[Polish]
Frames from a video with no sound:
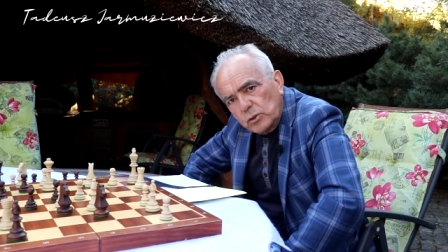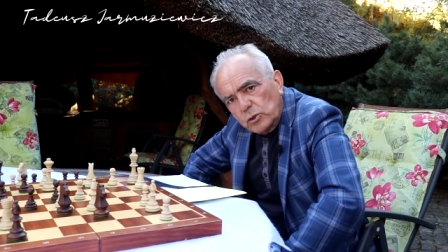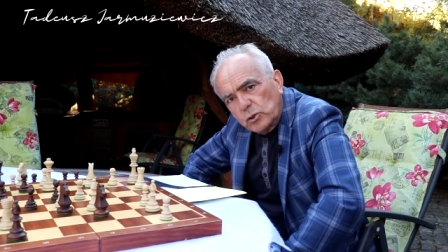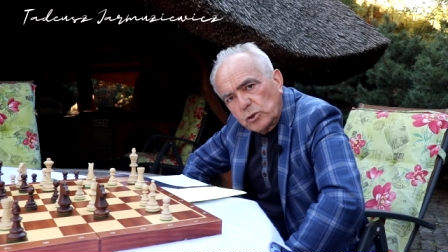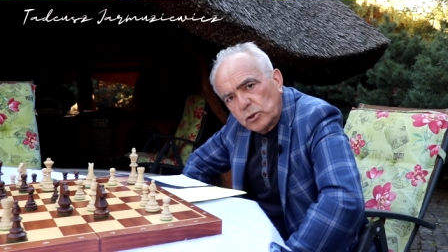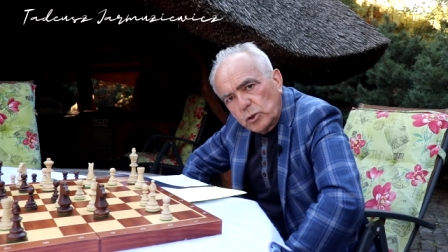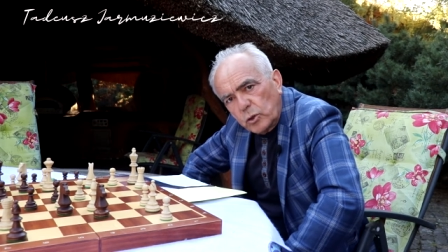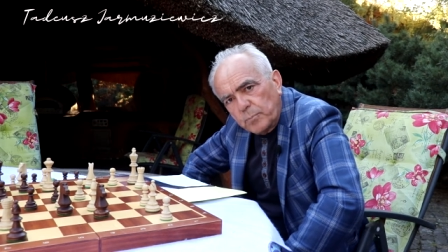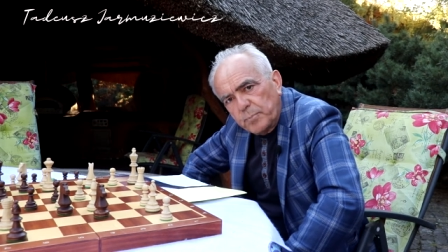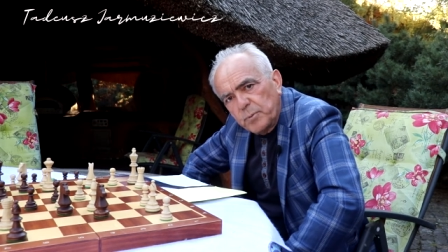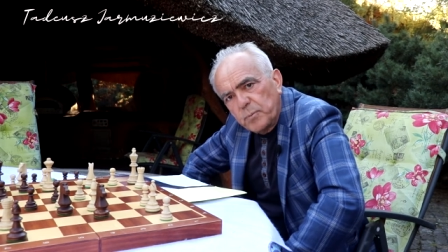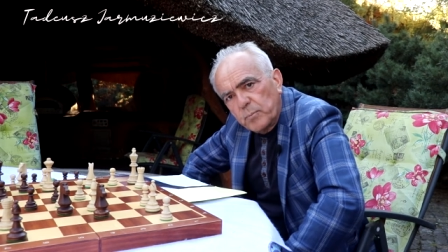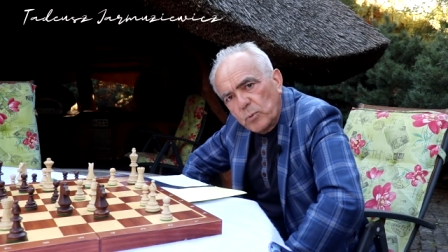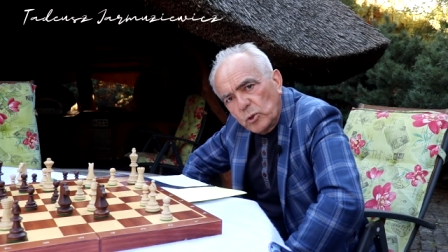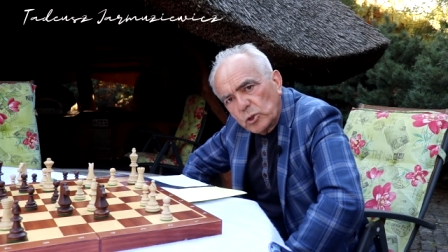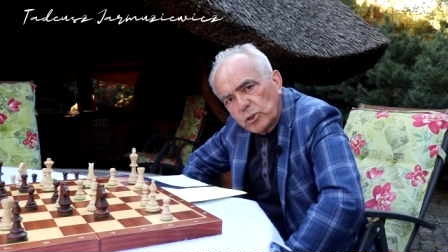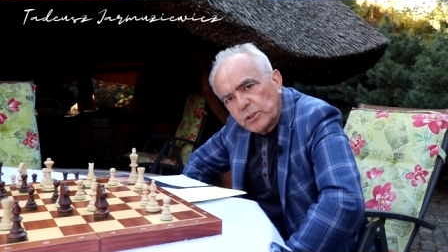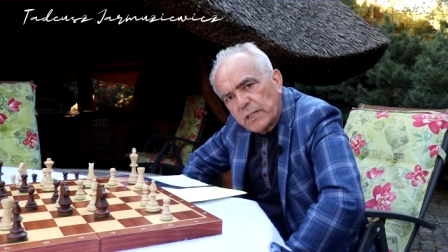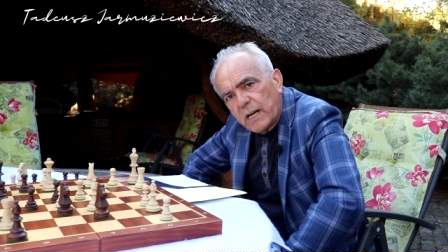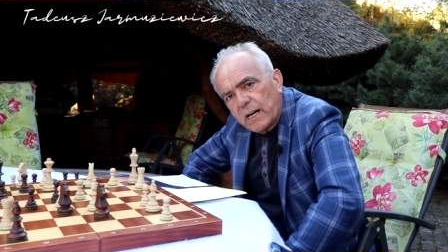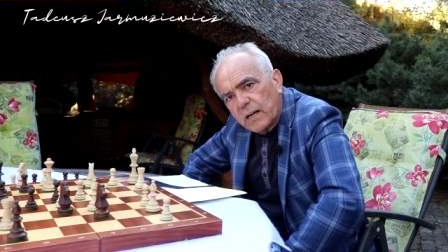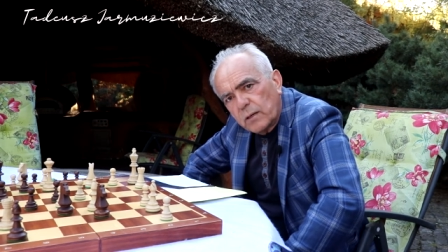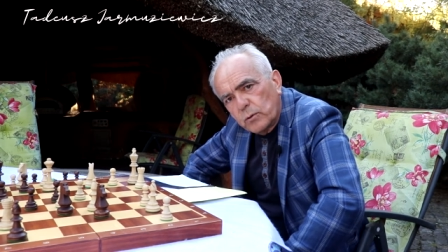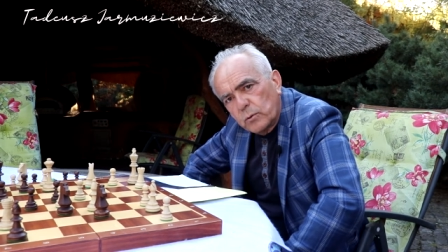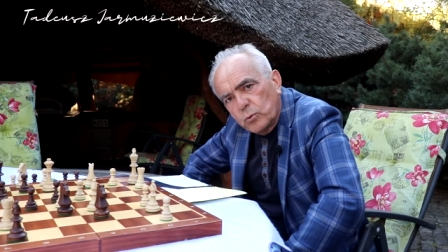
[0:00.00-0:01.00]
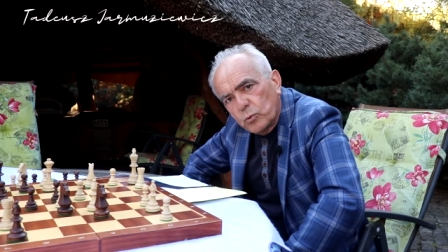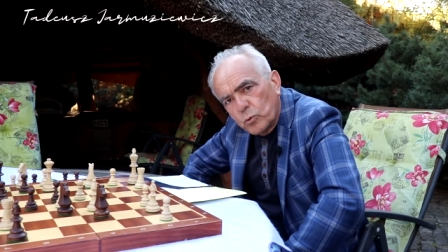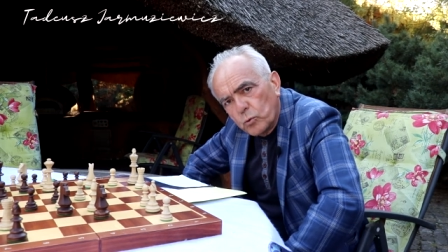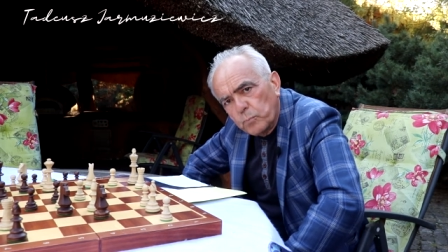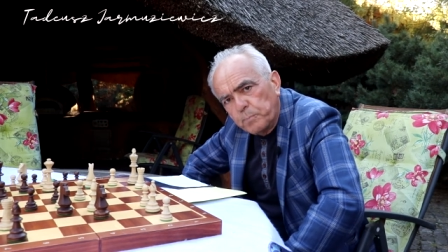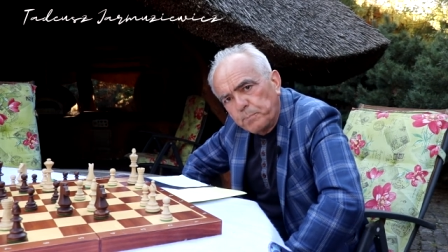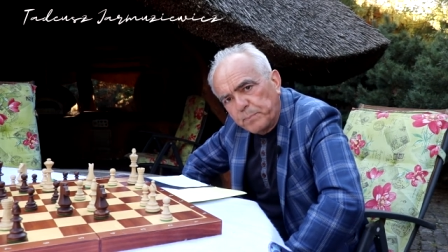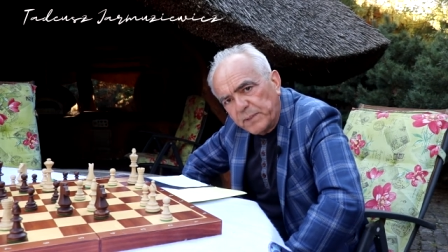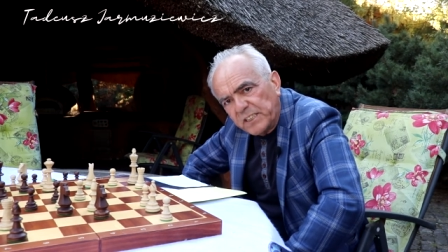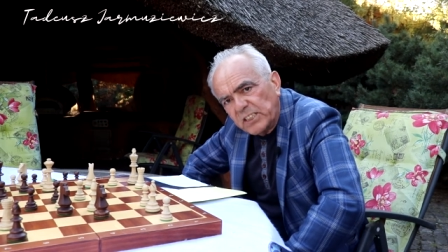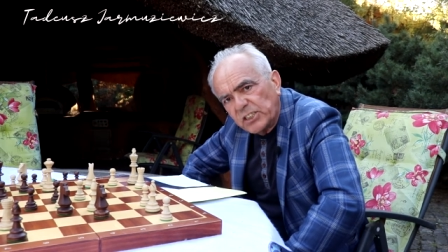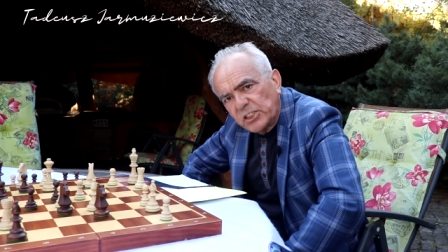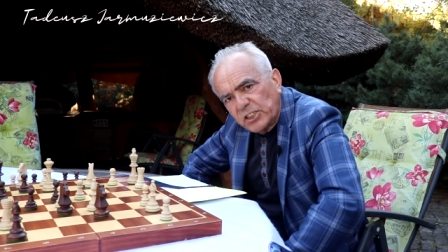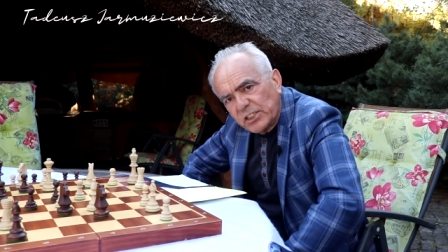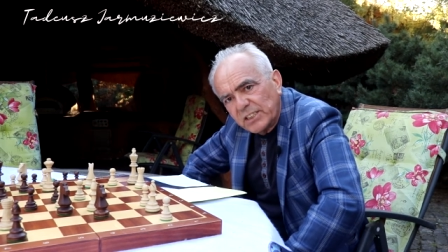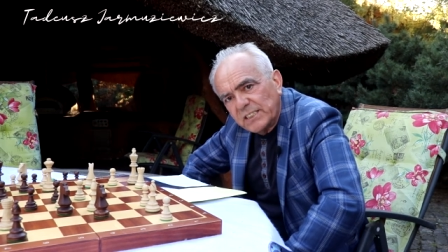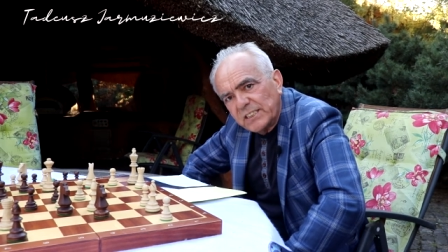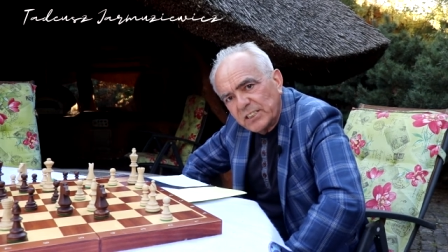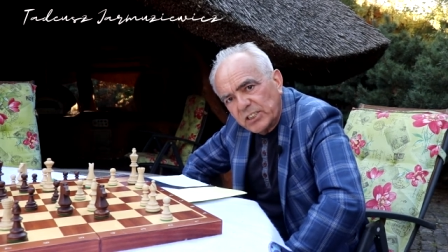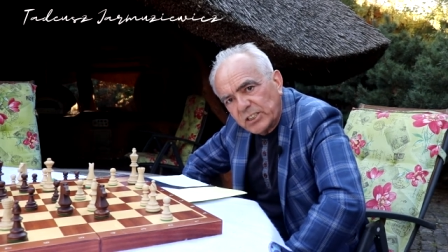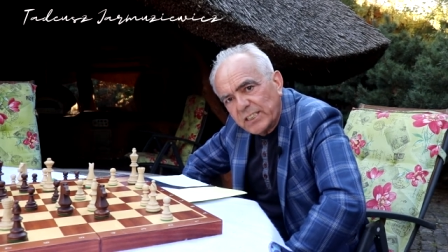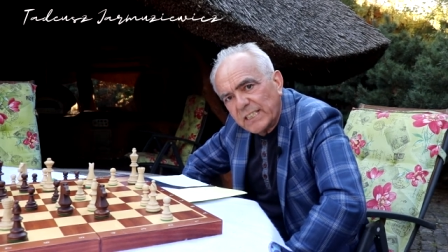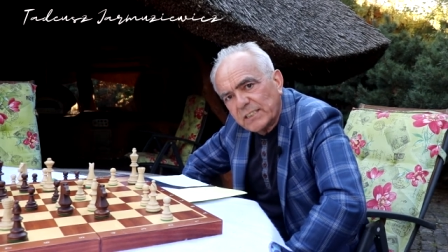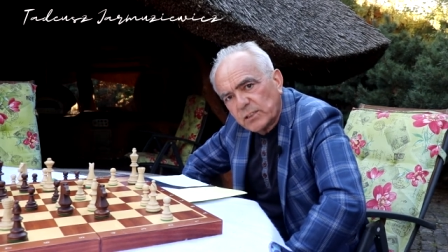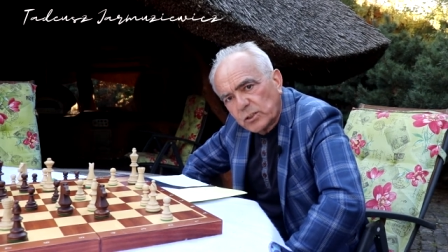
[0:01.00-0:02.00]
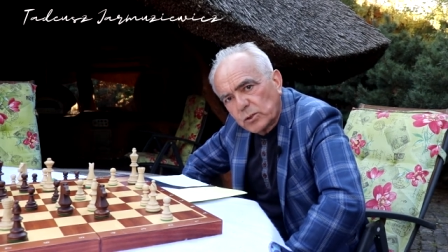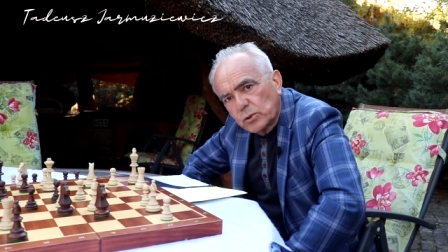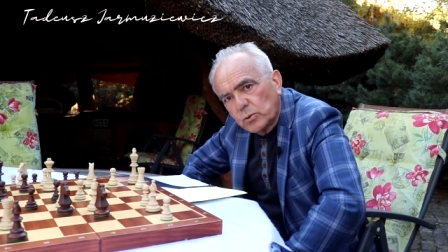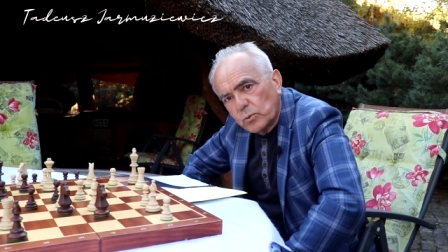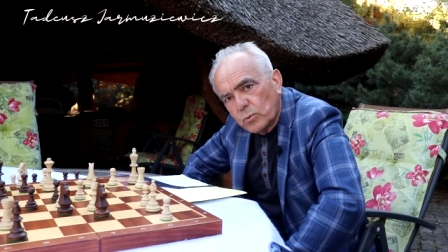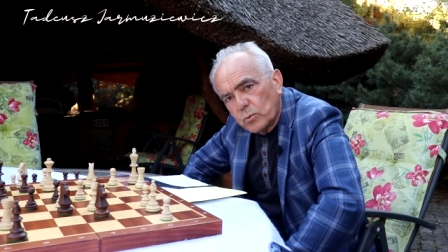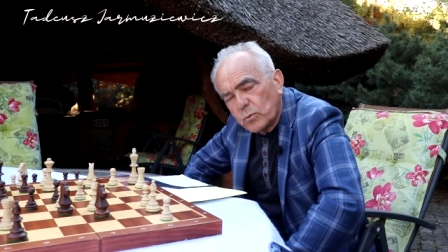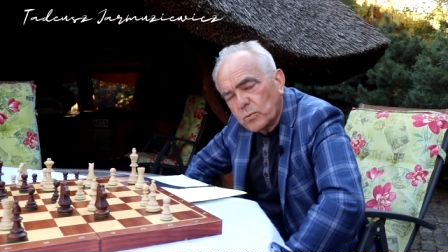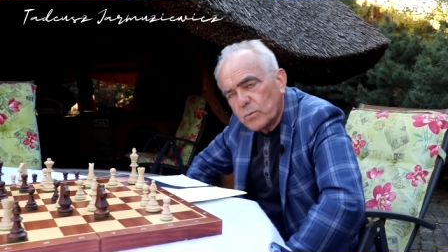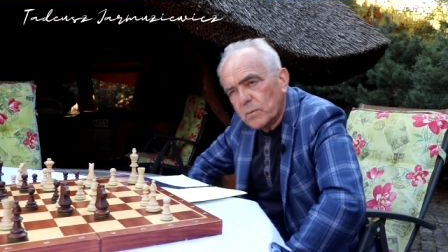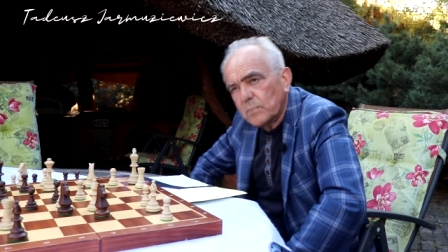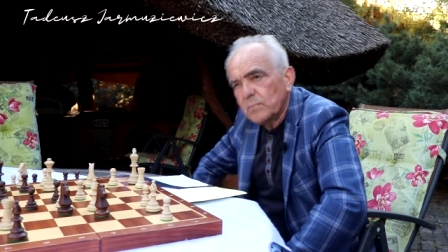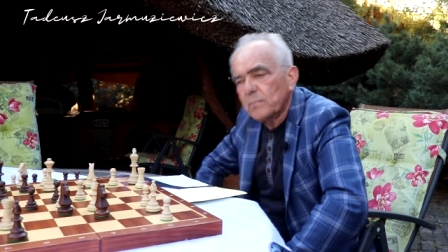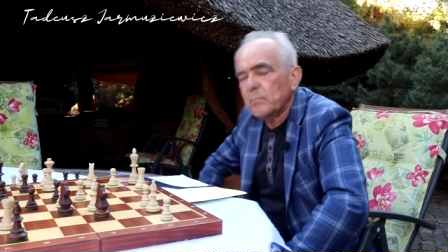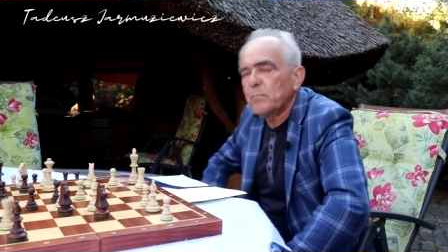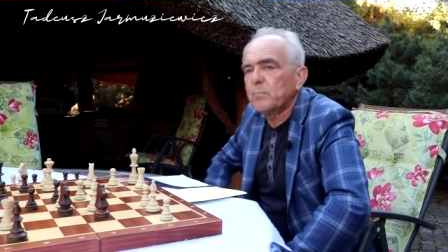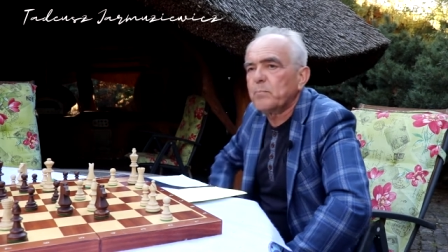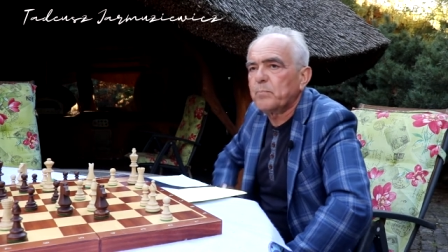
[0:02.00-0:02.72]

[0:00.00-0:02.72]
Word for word: co by można kupić dziecku,